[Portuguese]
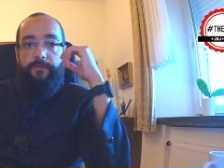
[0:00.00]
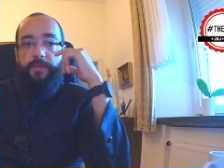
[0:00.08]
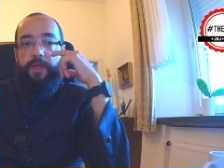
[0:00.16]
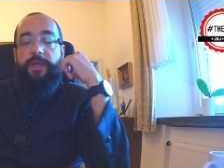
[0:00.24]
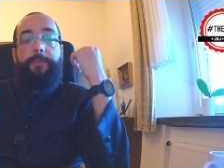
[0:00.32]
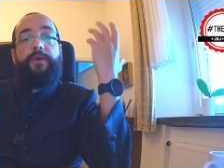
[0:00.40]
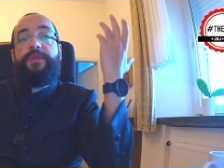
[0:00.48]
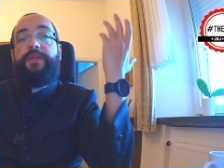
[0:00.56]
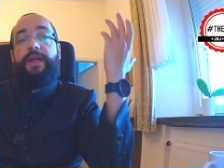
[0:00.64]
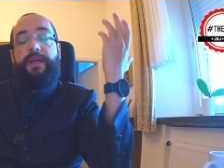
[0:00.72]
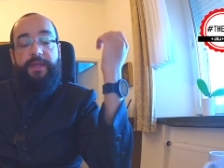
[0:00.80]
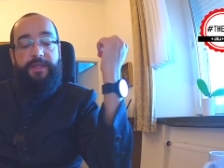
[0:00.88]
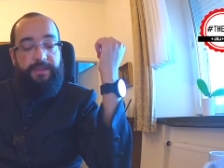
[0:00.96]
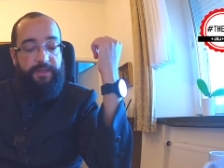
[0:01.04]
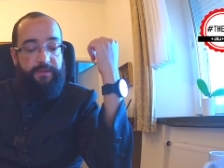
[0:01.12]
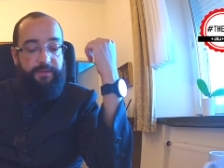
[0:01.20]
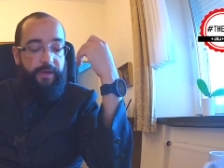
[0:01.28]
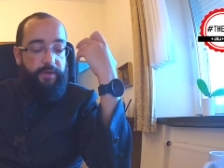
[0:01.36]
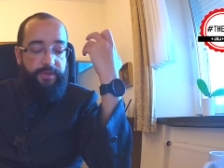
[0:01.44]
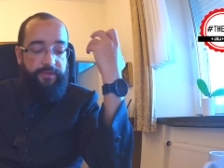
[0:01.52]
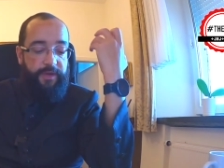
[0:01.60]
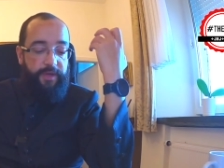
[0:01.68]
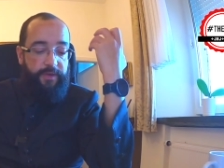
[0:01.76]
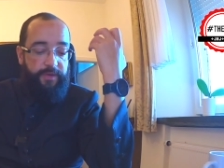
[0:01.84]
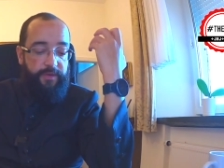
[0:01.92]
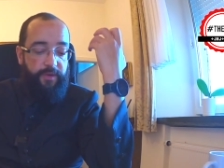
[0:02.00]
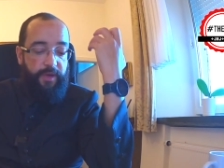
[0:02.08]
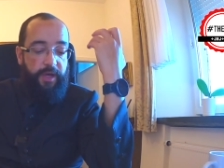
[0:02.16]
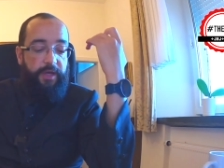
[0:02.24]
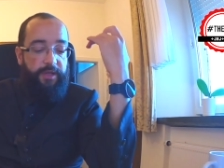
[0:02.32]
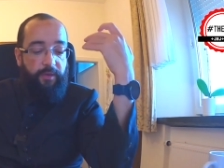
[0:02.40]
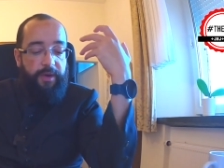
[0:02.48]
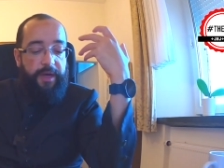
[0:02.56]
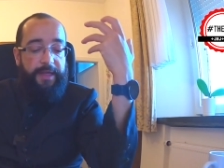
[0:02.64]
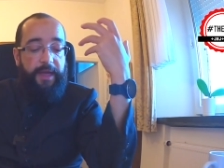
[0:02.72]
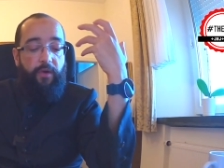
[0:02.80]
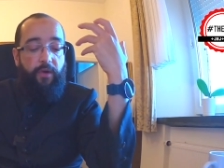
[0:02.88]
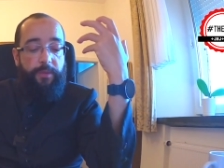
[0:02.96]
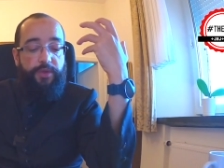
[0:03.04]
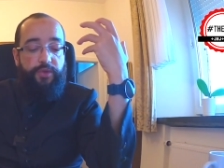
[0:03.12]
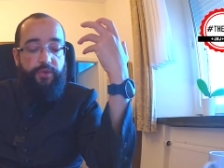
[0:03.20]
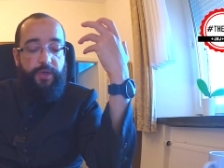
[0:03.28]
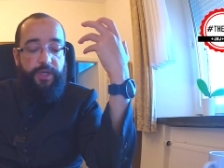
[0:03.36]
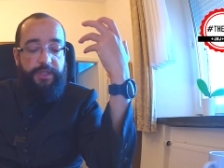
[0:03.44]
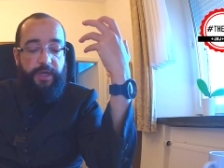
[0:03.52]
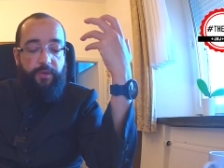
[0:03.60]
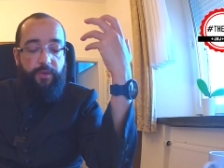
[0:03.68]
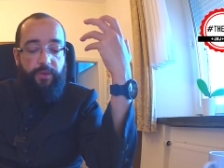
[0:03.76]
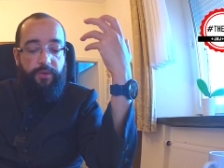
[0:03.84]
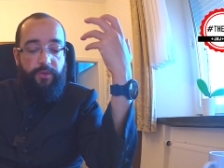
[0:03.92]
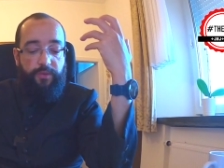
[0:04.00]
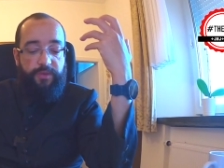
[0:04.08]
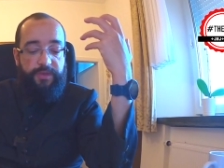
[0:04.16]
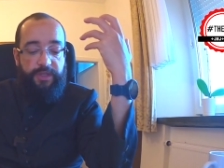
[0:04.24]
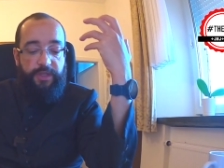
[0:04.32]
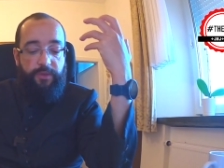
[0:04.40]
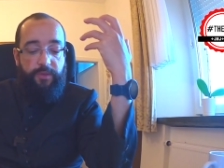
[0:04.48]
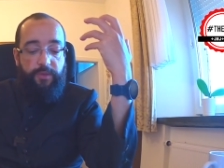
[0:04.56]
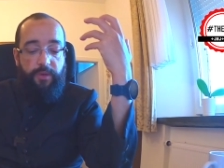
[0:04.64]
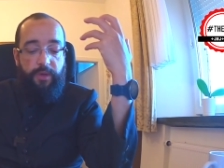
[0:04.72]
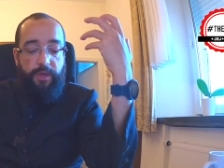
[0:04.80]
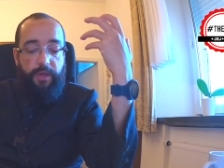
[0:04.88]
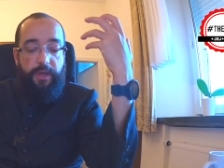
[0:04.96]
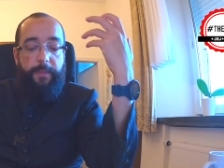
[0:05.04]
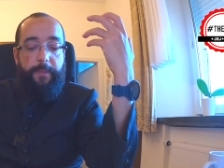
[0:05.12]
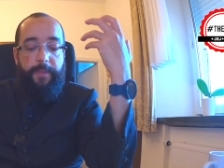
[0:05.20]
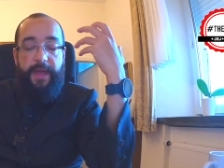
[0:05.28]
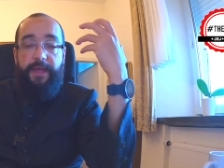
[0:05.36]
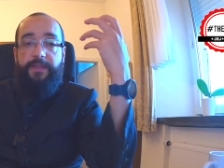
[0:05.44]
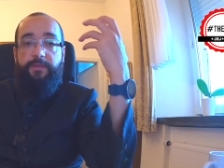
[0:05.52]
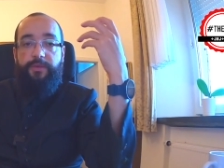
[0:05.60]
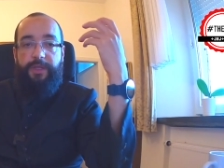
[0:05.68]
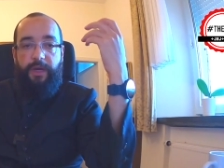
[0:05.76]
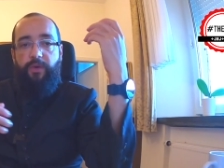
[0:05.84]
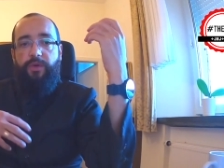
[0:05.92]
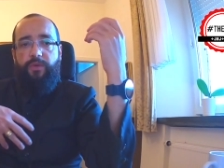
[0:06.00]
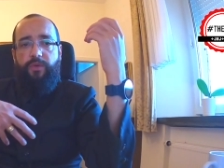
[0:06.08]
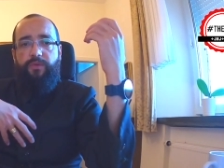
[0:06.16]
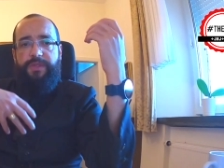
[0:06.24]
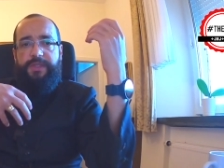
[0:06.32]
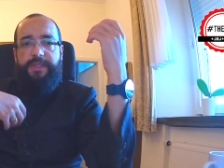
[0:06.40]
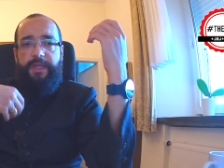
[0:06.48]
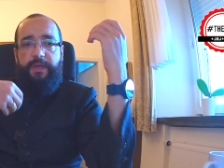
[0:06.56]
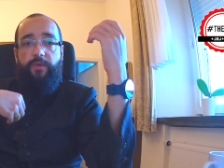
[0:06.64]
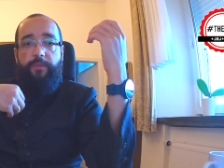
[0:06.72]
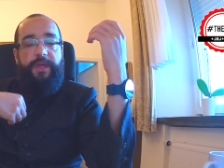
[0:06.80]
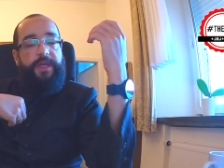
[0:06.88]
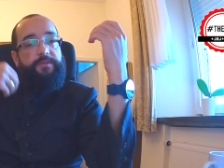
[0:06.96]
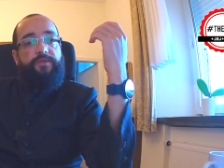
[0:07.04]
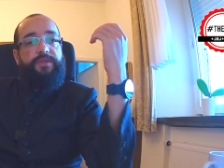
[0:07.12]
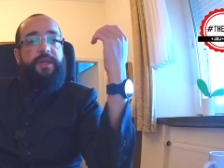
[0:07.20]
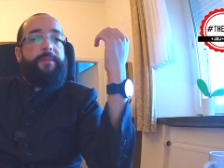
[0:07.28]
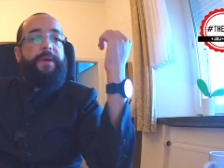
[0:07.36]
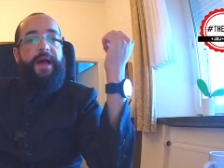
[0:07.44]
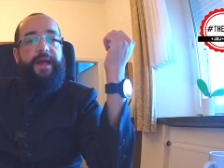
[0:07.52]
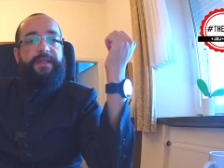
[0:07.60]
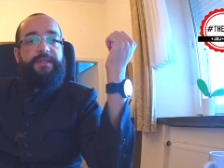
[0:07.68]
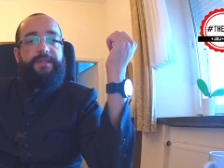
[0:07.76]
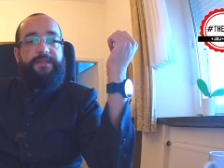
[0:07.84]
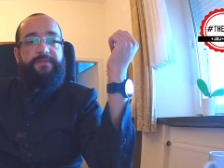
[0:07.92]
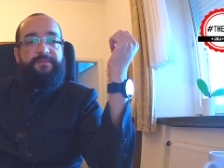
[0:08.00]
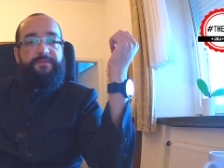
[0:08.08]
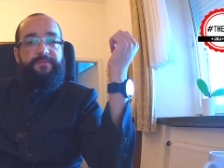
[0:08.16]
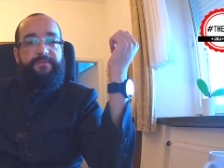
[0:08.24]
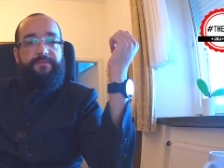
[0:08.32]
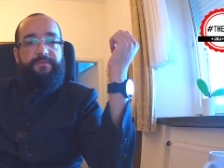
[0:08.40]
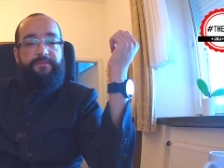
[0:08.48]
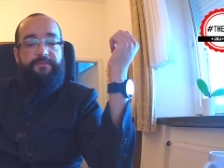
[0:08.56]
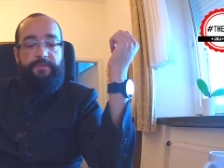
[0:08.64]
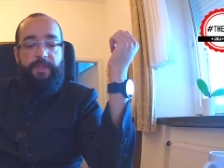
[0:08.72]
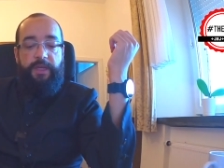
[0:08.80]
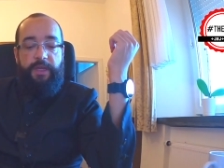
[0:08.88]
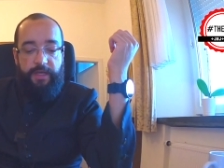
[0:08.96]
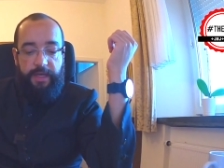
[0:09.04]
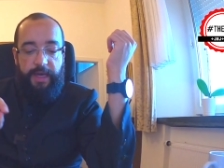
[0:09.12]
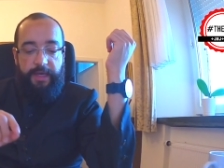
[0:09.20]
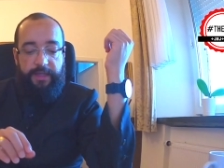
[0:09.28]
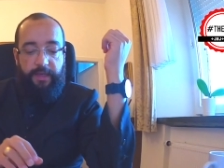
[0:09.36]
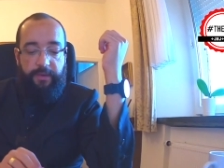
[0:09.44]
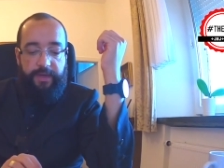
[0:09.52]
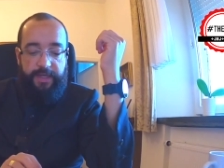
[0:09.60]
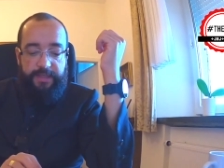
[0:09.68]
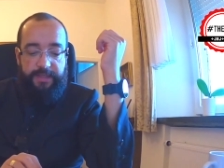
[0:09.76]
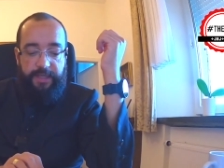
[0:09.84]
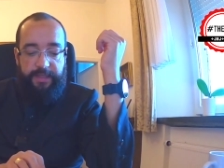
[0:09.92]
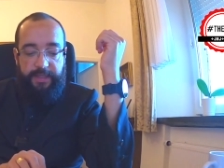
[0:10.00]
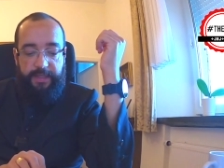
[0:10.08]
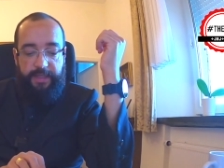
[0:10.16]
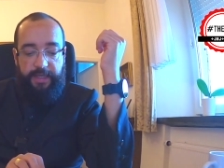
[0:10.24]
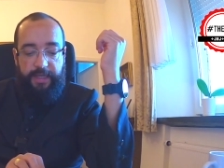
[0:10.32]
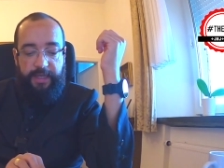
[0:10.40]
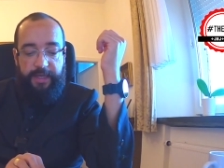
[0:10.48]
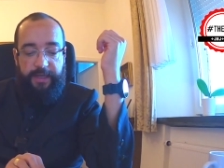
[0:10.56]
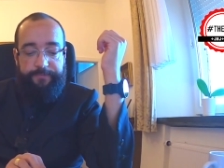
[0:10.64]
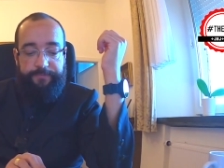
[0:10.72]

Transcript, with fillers: Que poder é esse? De onde veio isso? Então cada homem julga de acordo consigo mesmo, de acordo consigo mesmo os demais. E aí então acrescenta aqui, né?